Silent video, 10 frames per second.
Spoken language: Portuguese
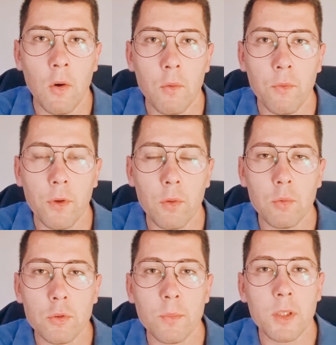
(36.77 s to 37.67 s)
foram
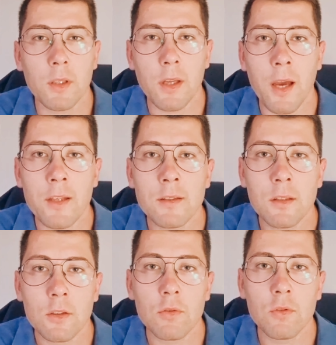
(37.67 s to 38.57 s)
os materiais e
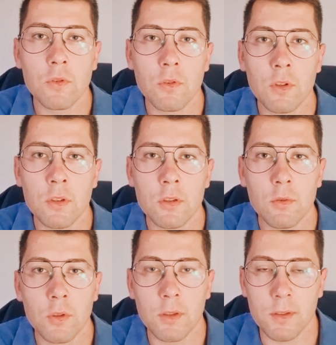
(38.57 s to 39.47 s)
as soluções
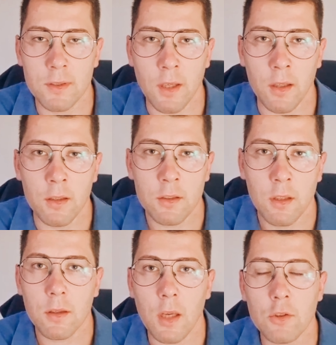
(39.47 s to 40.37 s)
utilizadas,
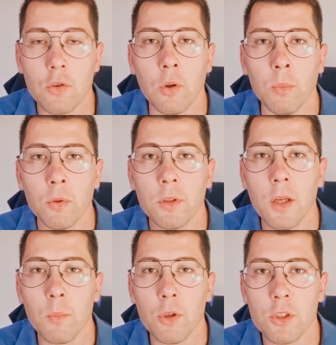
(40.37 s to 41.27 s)
tais como o
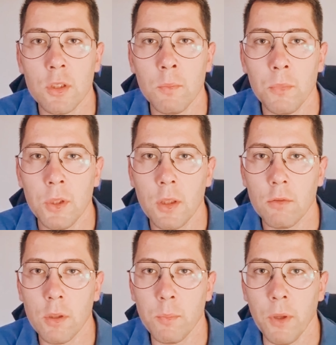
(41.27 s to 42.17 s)
thermoship e a
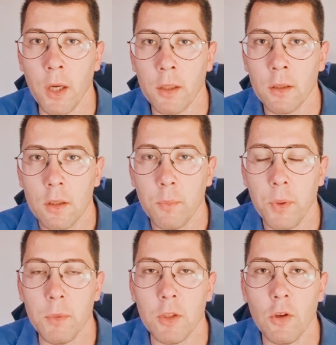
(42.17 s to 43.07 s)
quick que
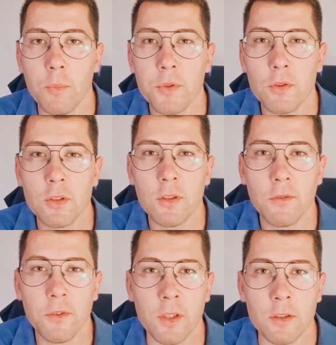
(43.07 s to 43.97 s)
permitem opções
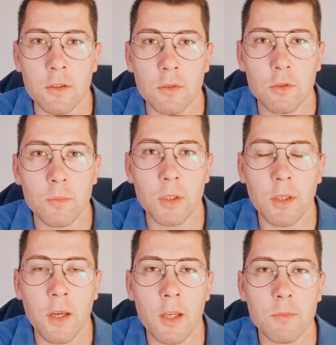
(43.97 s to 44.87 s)
diferentes dos
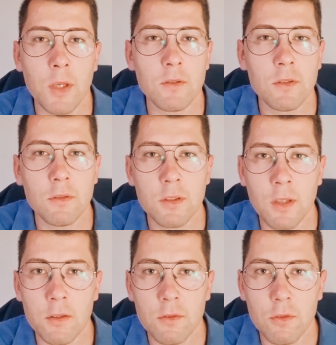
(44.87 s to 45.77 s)
materiais mais
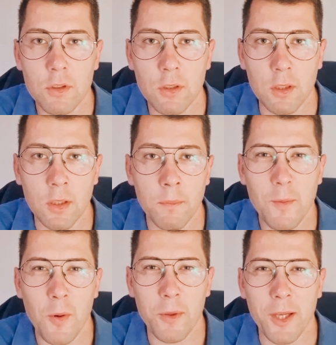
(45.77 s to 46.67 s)
utilizados hoje em dia.
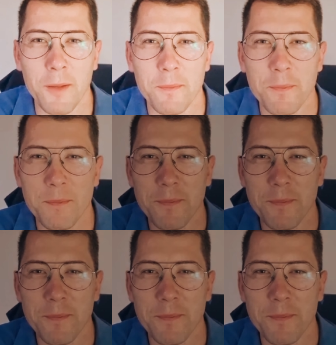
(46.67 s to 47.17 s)
Obrigado.